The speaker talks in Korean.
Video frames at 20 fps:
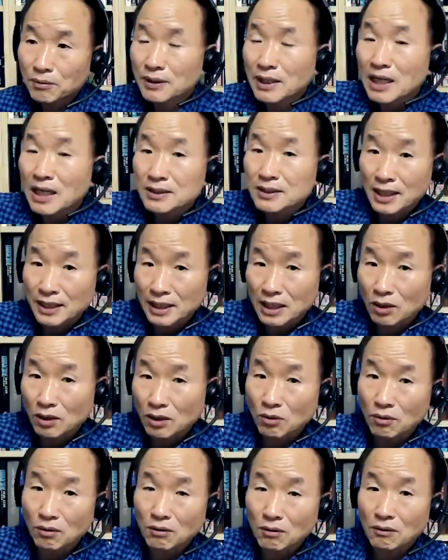뻔한
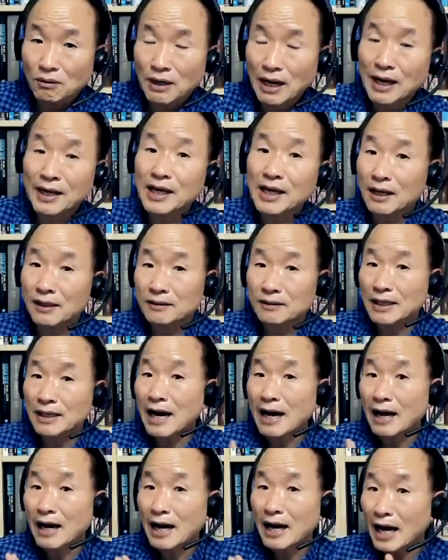이야기라고 아예
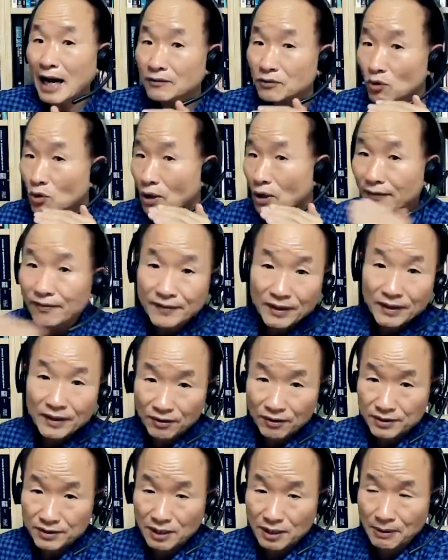안으로 안
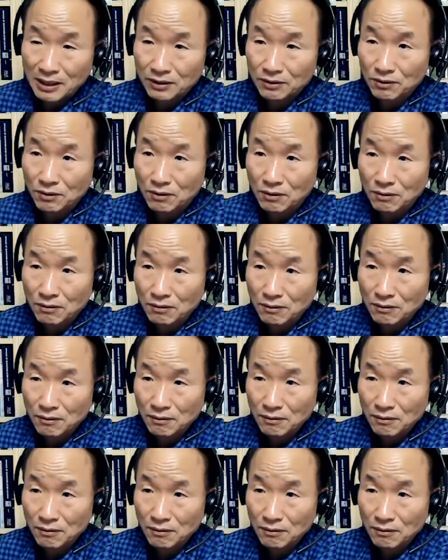들어가요. 그 사람 안으로.